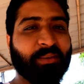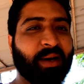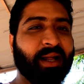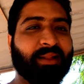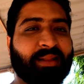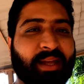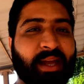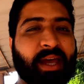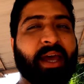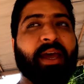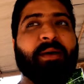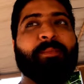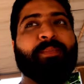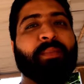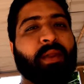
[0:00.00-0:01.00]
बात यह है
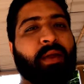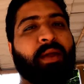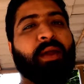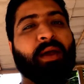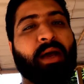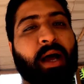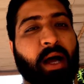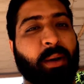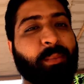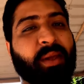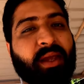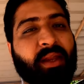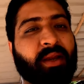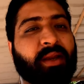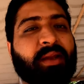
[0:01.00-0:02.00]

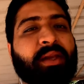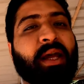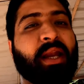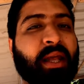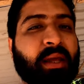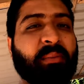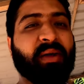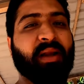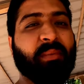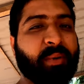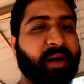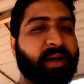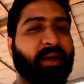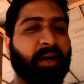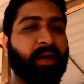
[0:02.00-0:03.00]
अबीर यानी कि मेरा
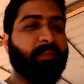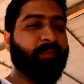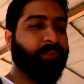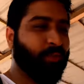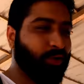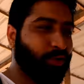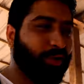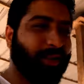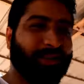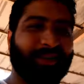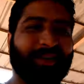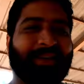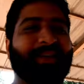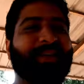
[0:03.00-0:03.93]
बेटा छोटा सा